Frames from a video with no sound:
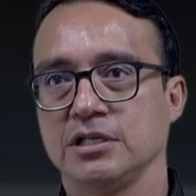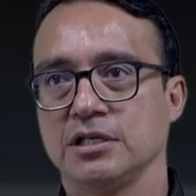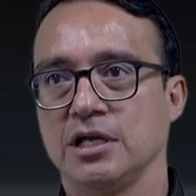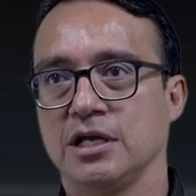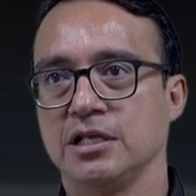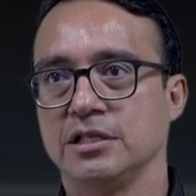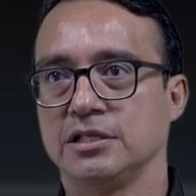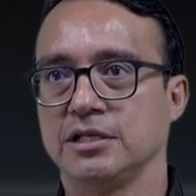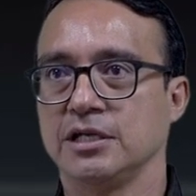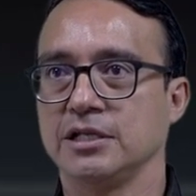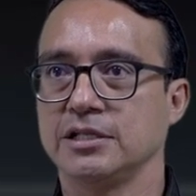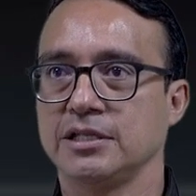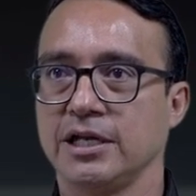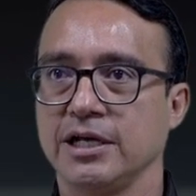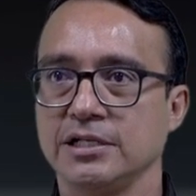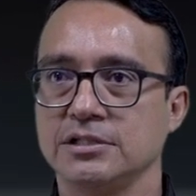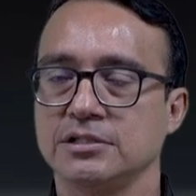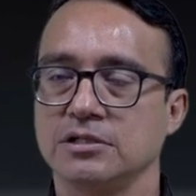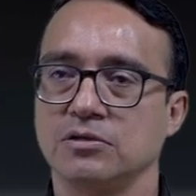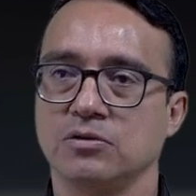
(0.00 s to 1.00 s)
entre
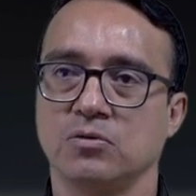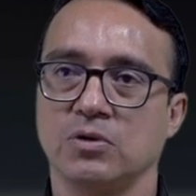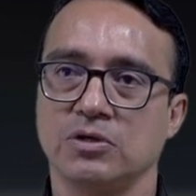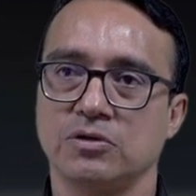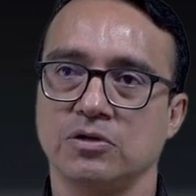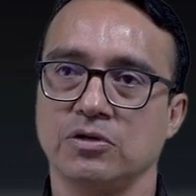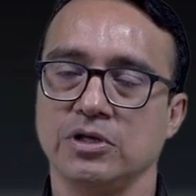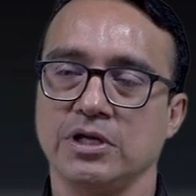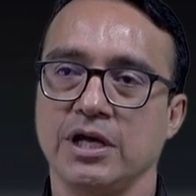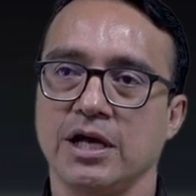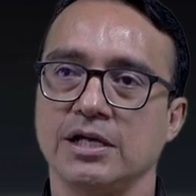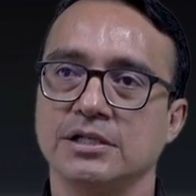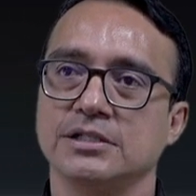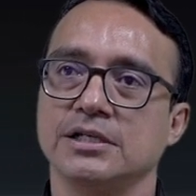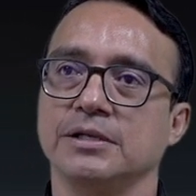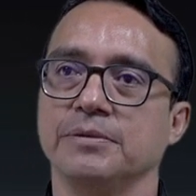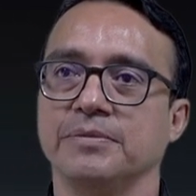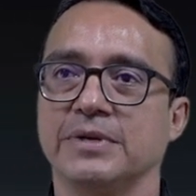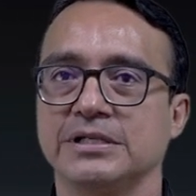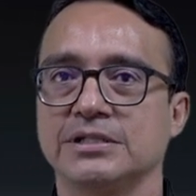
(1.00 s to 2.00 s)
tres o cuatro días,
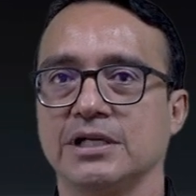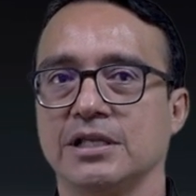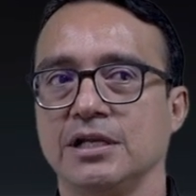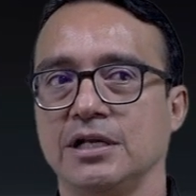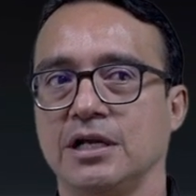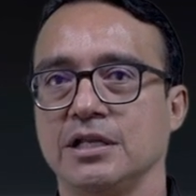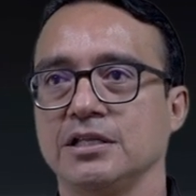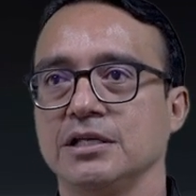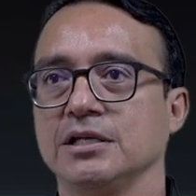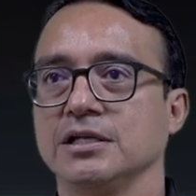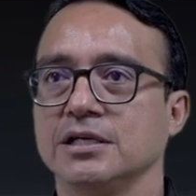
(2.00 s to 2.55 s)
y más adelante